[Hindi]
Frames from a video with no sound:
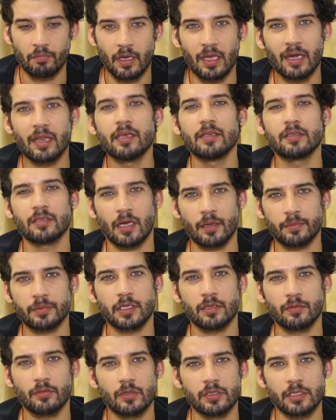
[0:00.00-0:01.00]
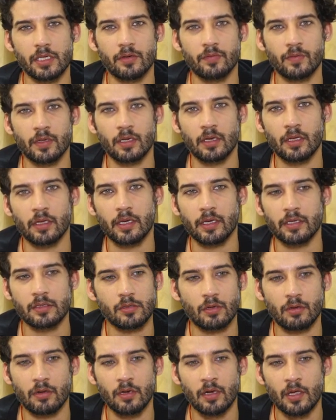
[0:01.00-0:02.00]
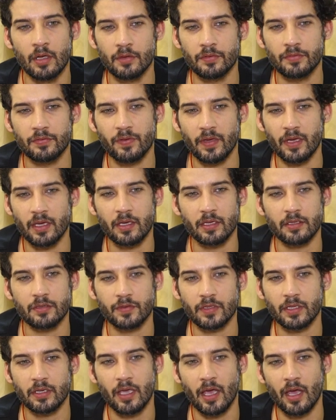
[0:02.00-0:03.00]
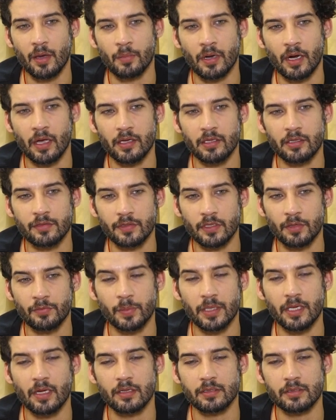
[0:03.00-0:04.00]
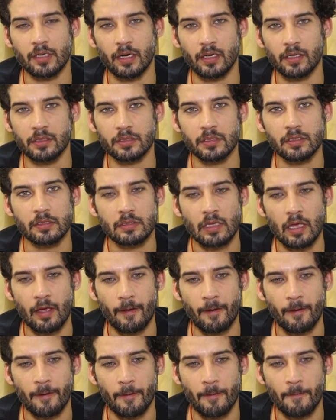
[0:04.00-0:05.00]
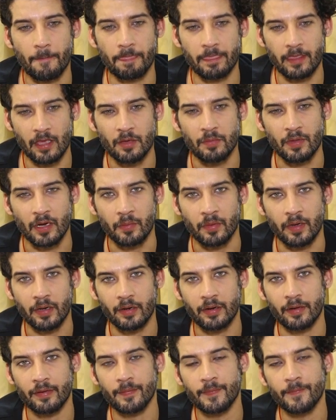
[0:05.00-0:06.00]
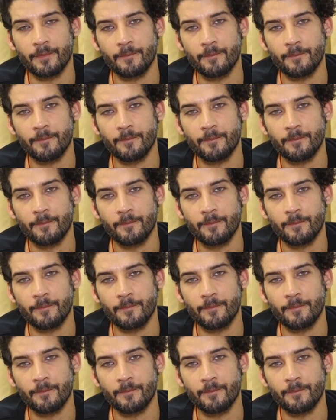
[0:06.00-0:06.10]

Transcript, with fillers: मेरे हिसाब से वो जेनवन नहीं है इट्स ऑल फेक इट्स फॉर द कैमरा इट्स फॉर द पी आर स्ट्रैटेजीज यही मेरा मानना है